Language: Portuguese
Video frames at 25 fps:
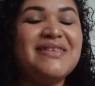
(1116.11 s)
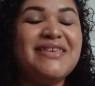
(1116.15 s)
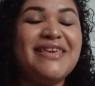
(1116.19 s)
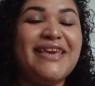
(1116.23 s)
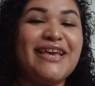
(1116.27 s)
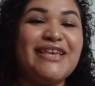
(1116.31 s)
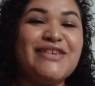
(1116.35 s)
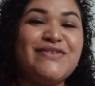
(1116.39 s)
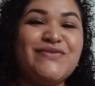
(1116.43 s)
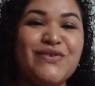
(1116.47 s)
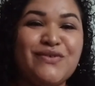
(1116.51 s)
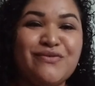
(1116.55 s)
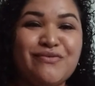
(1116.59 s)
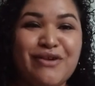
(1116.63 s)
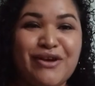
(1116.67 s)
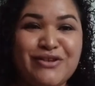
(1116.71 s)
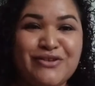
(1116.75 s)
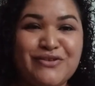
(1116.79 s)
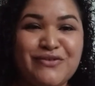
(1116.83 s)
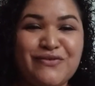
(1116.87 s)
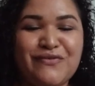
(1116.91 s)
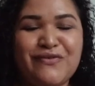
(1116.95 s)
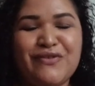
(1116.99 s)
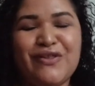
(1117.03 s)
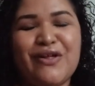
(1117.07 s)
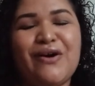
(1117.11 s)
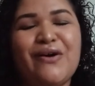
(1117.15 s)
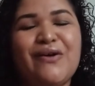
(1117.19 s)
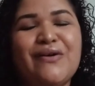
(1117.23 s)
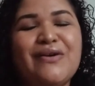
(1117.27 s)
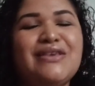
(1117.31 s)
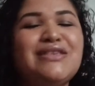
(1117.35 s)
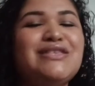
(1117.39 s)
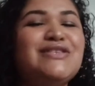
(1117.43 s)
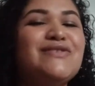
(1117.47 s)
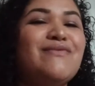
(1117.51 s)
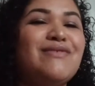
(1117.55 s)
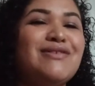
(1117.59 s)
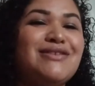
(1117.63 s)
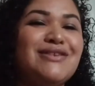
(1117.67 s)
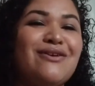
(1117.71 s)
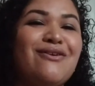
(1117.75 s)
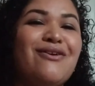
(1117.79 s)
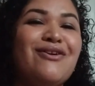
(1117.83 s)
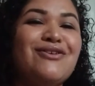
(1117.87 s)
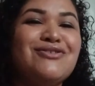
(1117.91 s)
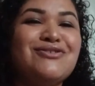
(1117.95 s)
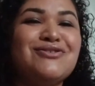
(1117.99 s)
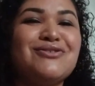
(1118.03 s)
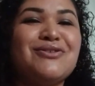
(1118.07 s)
E esse foi o nosso vlog. Se você
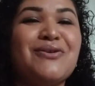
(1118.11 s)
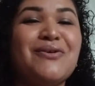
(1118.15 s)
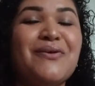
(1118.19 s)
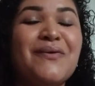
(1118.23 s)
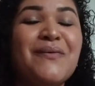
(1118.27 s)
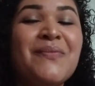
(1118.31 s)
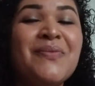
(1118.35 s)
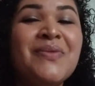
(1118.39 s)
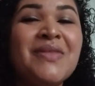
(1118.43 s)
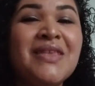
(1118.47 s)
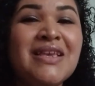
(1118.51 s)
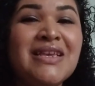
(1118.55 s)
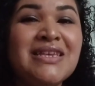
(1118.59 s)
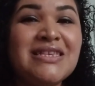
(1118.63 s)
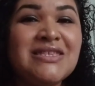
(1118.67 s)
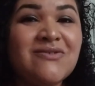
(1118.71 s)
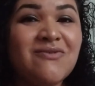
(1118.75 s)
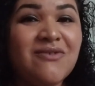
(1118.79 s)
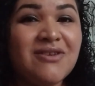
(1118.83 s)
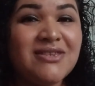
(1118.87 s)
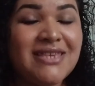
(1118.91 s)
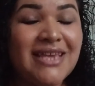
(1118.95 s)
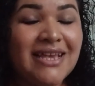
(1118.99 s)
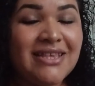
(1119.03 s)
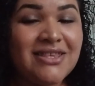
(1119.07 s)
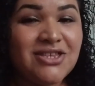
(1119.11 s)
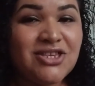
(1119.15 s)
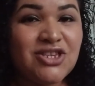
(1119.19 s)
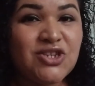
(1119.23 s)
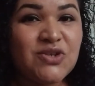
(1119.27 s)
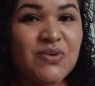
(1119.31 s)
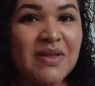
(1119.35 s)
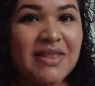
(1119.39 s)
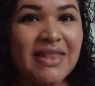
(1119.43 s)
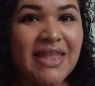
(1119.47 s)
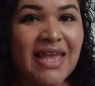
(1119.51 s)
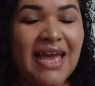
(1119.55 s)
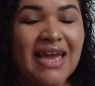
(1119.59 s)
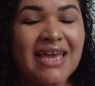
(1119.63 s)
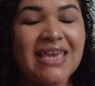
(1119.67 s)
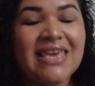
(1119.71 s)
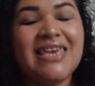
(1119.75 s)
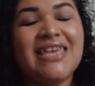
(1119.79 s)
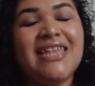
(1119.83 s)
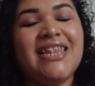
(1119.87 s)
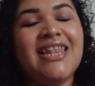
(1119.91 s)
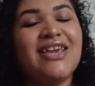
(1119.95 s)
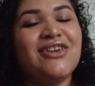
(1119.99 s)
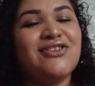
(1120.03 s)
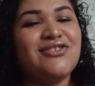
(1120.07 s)
gostou, se você assistiu até
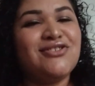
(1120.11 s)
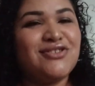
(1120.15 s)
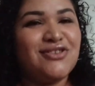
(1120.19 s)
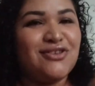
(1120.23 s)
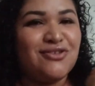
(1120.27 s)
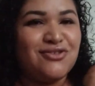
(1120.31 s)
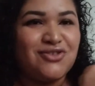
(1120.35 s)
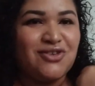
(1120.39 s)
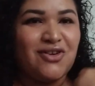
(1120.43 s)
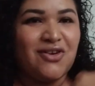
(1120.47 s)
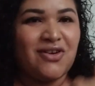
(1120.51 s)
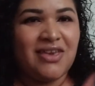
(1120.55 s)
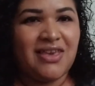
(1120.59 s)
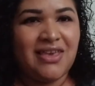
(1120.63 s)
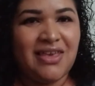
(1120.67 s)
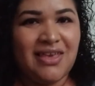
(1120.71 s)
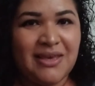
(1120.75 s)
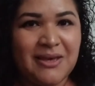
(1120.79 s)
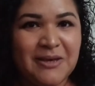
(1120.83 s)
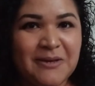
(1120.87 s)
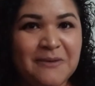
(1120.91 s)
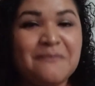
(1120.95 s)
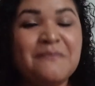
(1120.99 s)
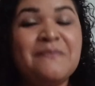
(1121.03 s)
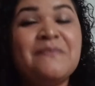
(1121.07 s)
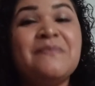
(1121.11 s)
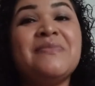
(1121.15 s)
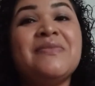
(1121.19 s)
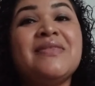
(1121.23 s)
aqui, deixe seu joinha.